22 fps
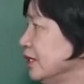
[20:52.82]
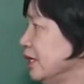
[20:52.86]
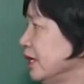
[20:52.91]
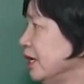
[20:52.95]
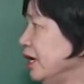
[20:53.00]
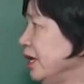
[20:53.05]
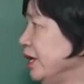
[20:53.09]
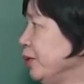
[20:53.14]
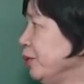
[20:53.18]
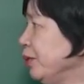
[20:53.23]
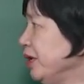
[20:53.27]

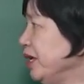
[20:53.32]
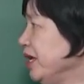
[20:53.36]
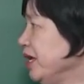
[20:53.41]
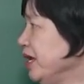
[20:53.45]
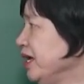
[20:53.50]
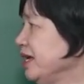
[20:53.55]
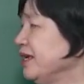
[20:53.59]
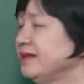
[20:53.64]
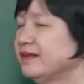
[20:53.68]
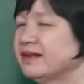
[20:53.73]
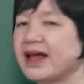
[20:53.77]
Lưu ý
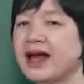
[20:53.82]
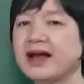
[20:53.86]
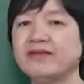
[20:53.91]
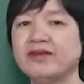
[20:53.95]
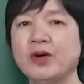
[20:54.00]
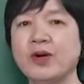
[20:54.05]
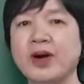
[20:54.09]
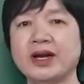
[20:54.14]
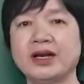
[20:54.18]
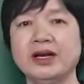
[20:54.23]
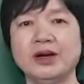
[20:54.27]
hình dạng
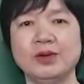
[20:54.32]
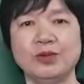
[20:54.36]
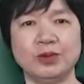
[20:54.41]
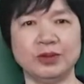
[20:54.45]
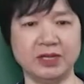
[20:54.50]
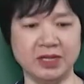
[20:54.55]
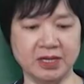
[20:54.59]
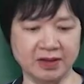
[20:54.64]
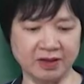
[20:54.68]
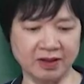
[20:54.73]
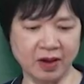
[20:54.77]
và hoạt động của
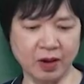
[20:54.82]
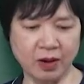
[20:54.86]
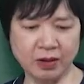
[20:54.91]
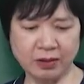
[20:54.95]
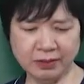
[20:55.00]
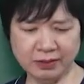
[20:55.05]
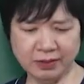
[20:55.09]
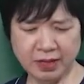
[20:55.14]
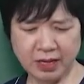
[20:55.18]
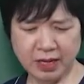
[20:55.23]
thần gió.